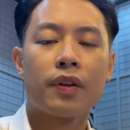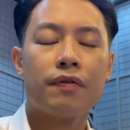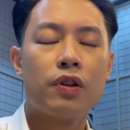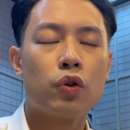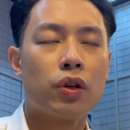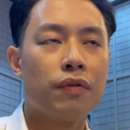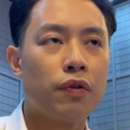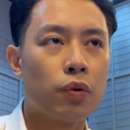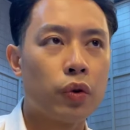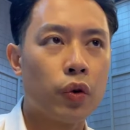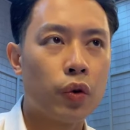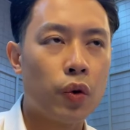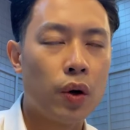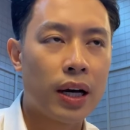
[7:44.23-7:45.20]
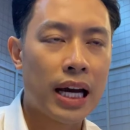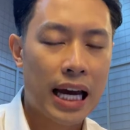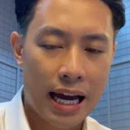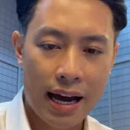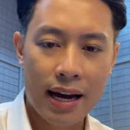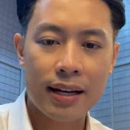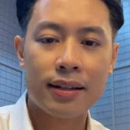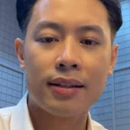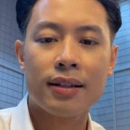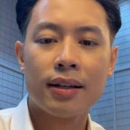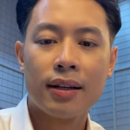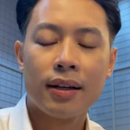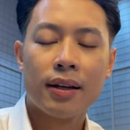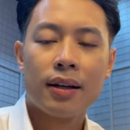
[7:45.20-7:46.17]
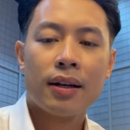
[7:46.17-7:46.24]
Ví dụ như vùng núi của Nghệ An
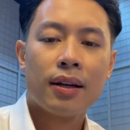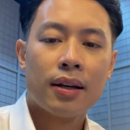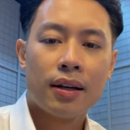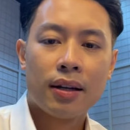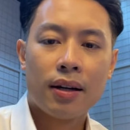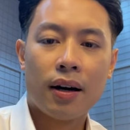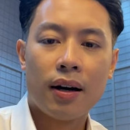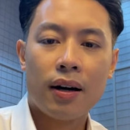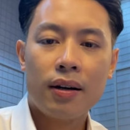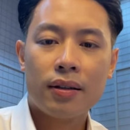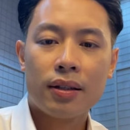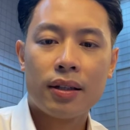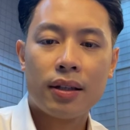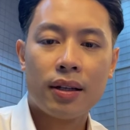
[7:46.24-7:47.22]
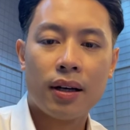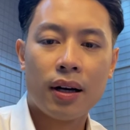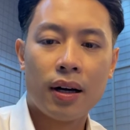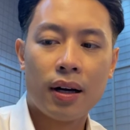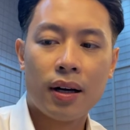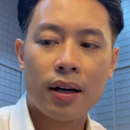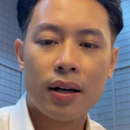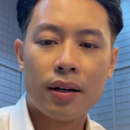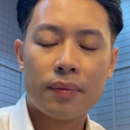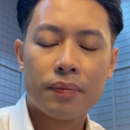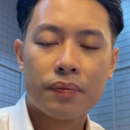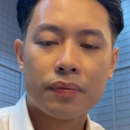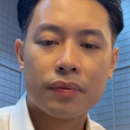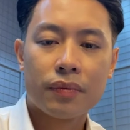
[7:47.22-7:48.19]
đó thì uh,